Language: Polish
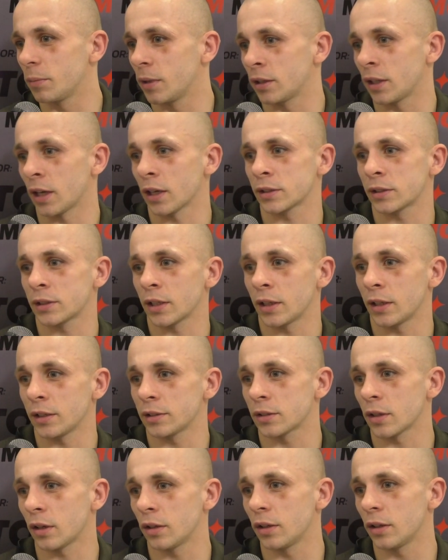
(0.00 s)
mnie tak z jednej
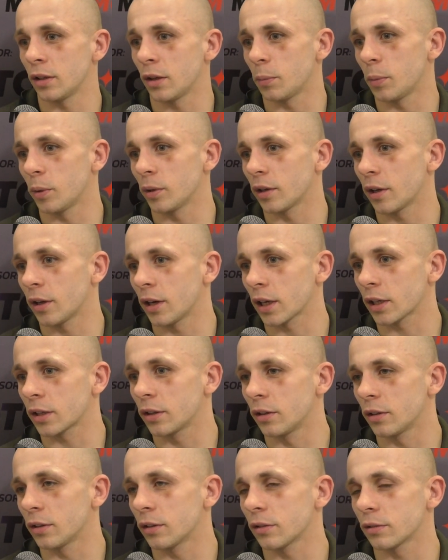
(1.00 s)
strony, no bo jednak
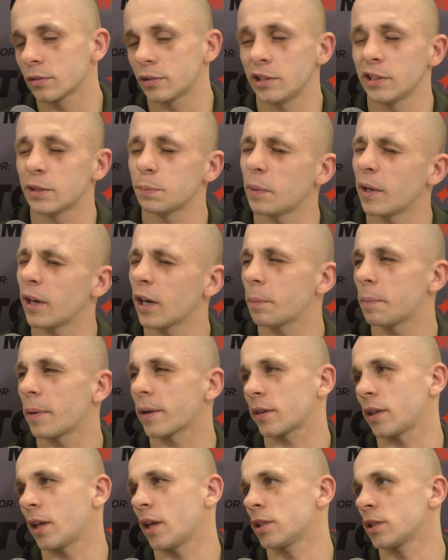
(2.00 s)
no, ci sparring
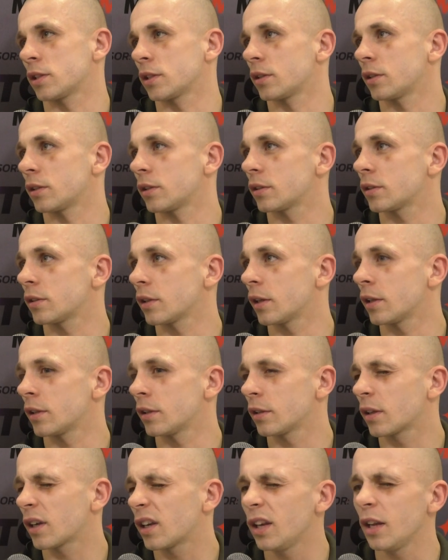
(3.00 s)
partnerzy,
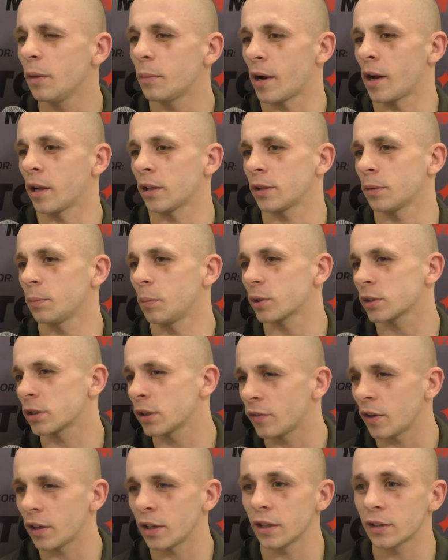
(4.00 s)
ten klimat,
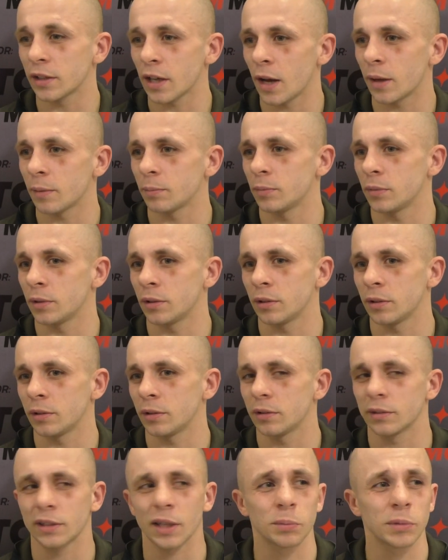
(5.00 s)
boksowanie tam,
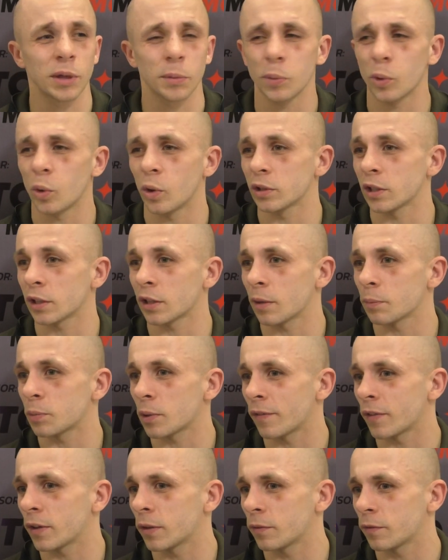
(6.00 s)
y, tam nie było tak
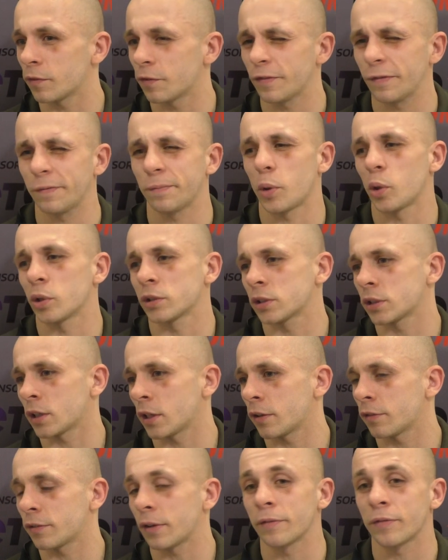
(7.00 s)
naprawdę w
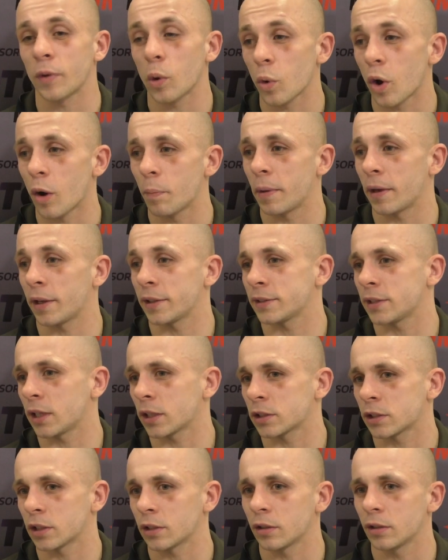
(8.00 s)
Polsce, tam w Europie jest
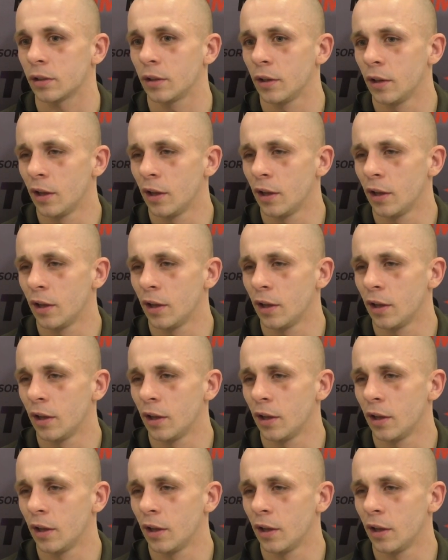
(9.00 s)
tak, że